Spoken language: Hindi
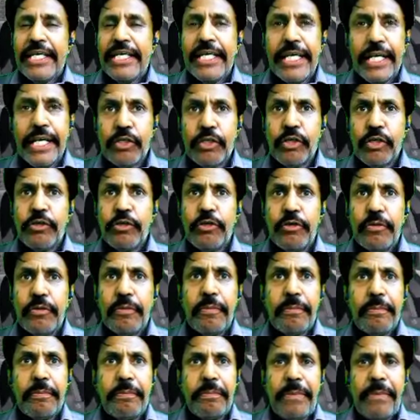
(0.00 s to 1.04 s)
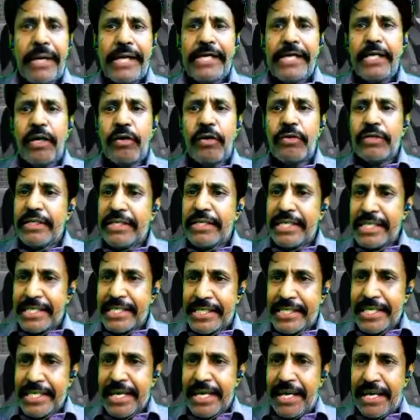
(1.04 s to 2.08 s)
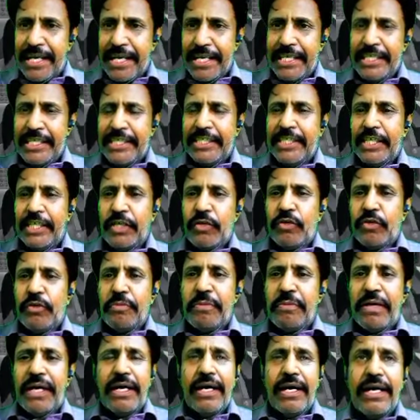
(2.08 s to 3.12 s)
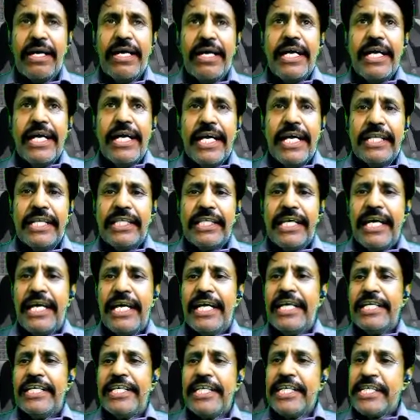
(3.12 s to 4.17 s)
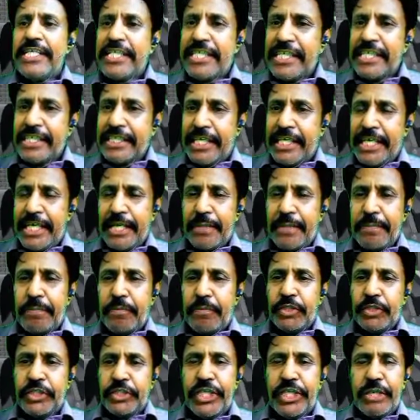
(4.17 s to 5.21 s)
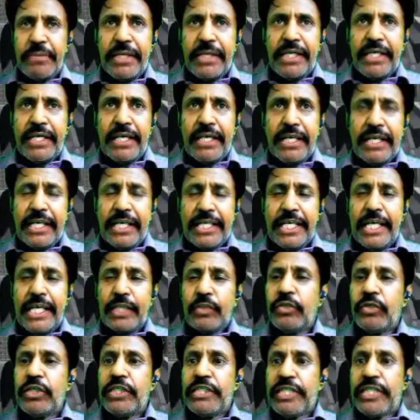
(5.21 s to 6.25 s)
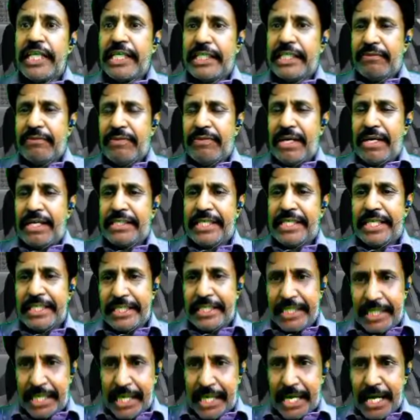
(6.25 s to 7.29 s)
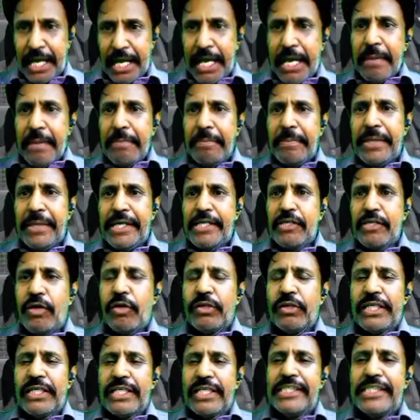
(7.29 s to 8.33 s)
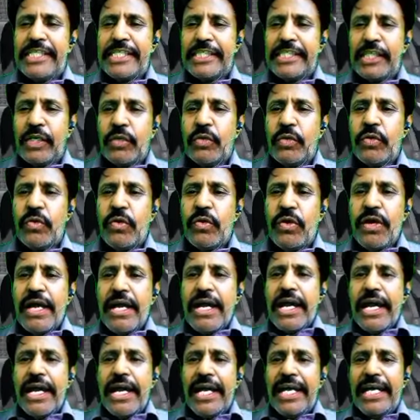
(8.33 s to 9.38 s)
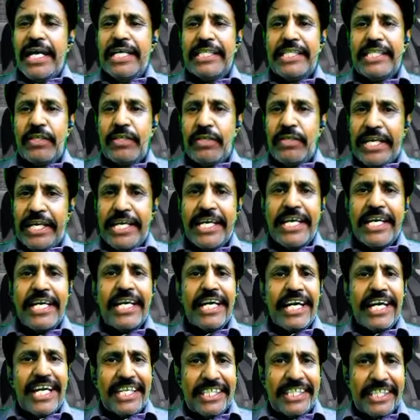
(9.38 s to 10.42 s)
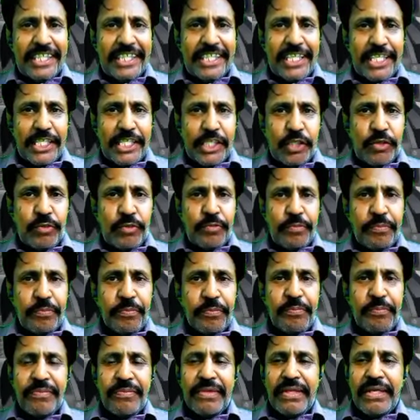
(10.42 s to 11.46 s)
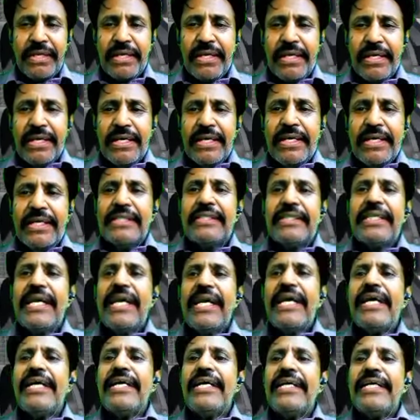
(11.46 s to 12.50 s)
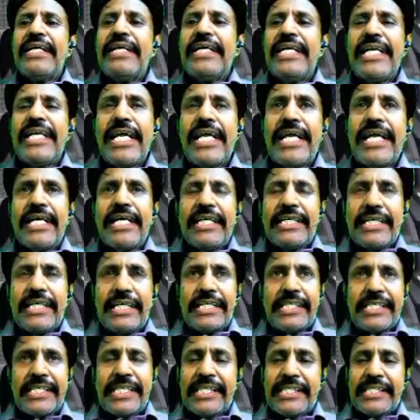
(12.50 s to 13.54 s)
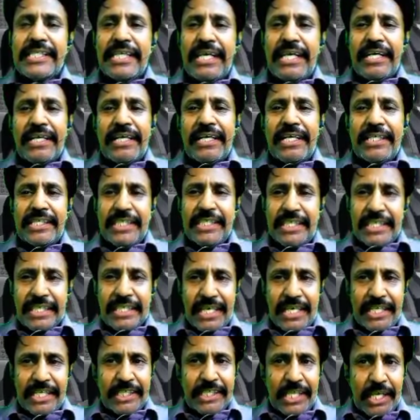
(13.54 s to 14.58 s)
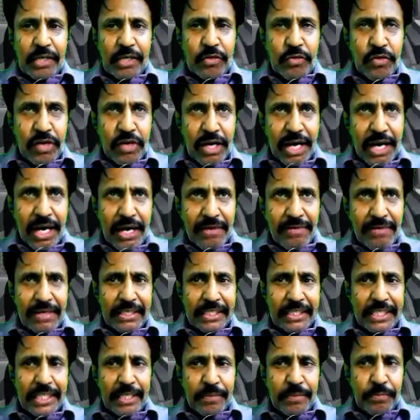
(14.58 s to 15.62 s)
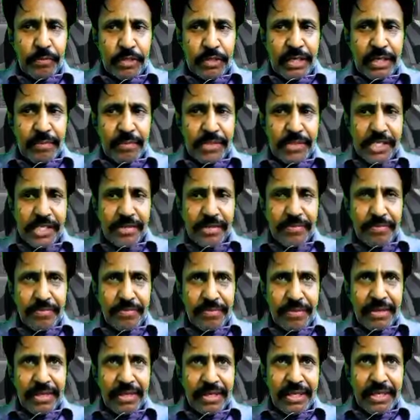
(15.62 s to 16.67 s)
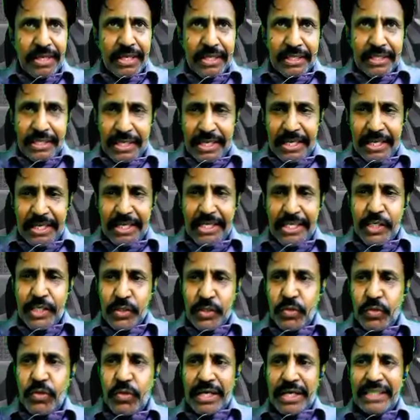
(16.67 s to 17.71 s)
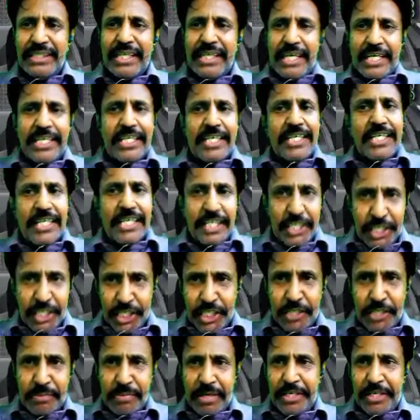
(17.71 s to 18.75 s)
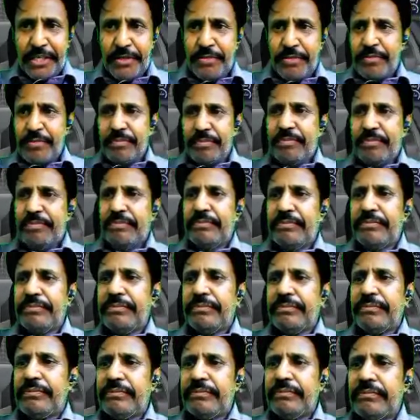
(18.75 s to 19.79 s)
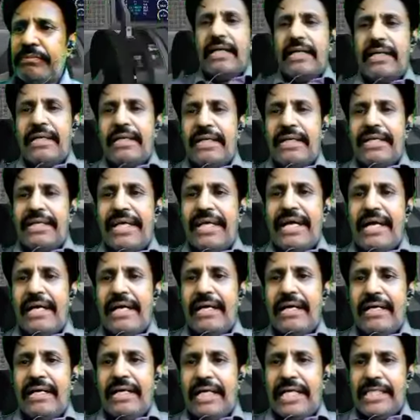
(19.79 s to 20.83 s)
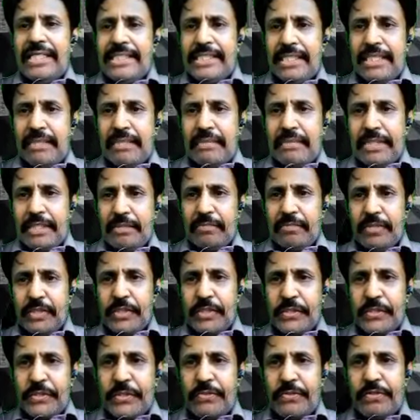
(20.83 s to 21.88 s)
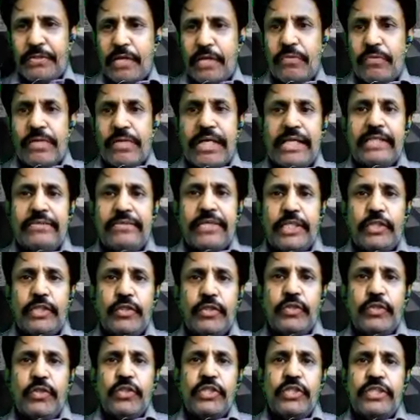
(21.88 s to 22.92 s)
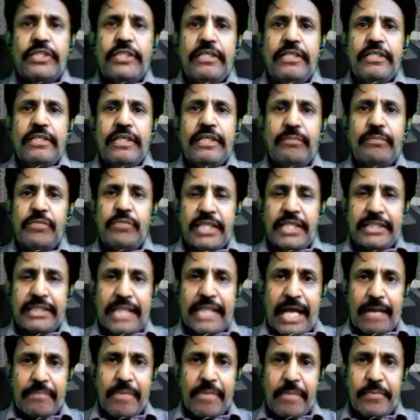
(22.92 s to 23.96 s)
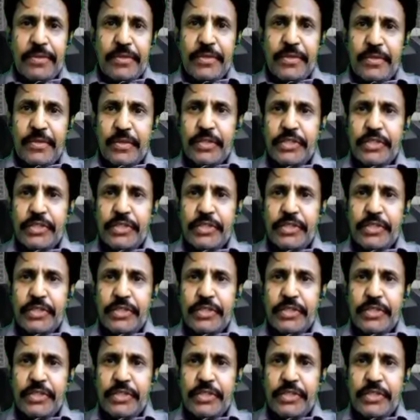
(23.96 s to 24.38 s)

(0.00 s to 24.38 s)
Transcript: ये आपको जो बीच में डॉट दिख रही है ये प्लेन की नोज को इंडिकेट करती है अभी हम देख सकते हैं कि जो लेफ्ट और राइट जो ब्लैक वो डैश बने हैं ये प्लेन के विंग्स को इंडिकेट करते हैं और जो टेन टेन लिखा है ये डिग्रीज है मतलब टेन डिग्री एलिवेशन ऊपर की तरफ या टेन डिग्री एलिवेशन डिप्रेशन नीचे की तरफ तो अभी हमारा प्लेन लेवल पर है क्योंकि हम देख सकते हैं पहला दूसरा और ये नोज तीनों लेवल पर है ज़मीन से